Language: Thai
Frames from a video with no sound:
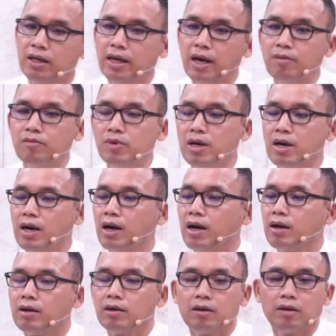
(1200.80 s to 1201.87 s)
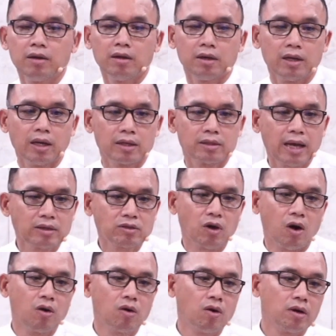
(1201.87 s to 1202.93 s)
เมื่อนะทั้งสอง
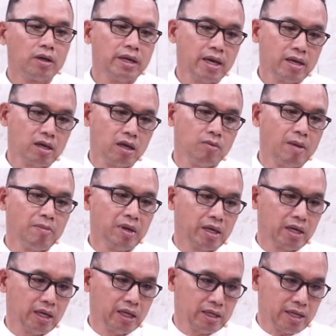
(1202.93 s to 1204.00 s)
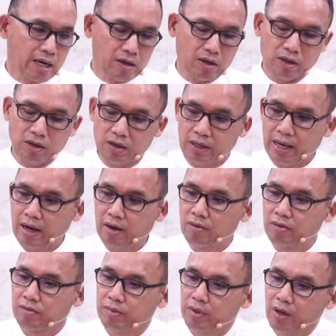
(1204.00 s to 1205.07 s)
คนเนี่ยเห็นว่ามีคิดจักเกิดขึ้นแล้ว
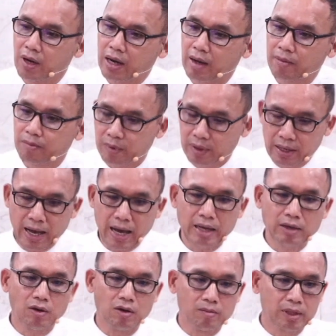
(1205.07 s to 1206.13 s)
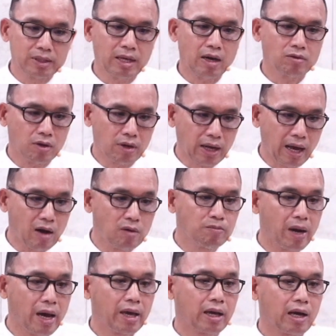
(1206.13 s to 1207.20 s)
พี่น้องครับงานของพระเจ้าต้องก้าวไป
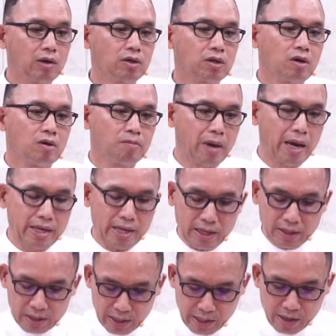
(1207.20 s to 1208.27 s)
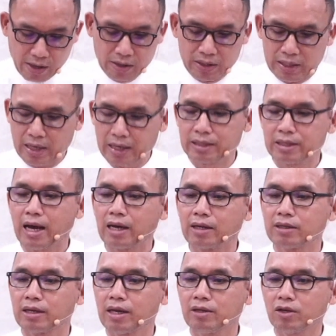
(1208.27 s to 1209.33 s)
เขาจะต้องไปยังที่อื่นที่ต่างๆดัง
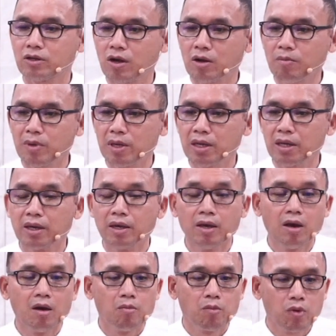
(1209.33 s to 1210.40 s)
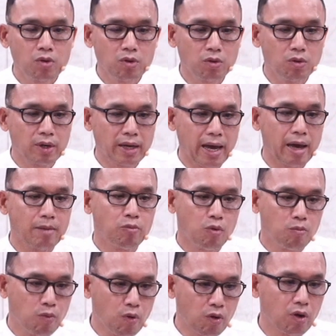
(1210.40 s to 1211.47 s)
นั้นจะต้องมีผู้ ดูแลผู้ป
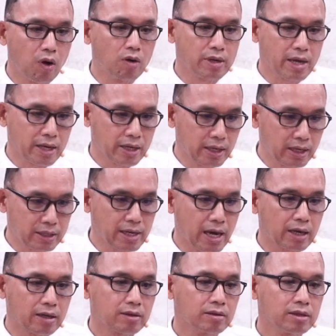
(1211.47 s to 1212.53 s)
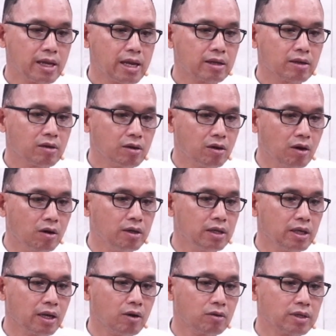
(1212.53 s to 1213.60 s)
กครองในขี้จักรฉะนั้นก่อนที่
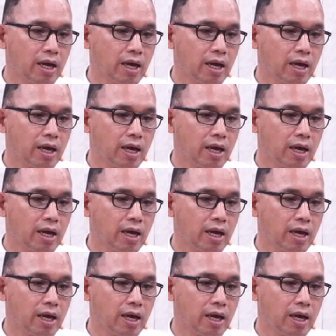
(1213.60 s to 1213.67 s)
เขาจะ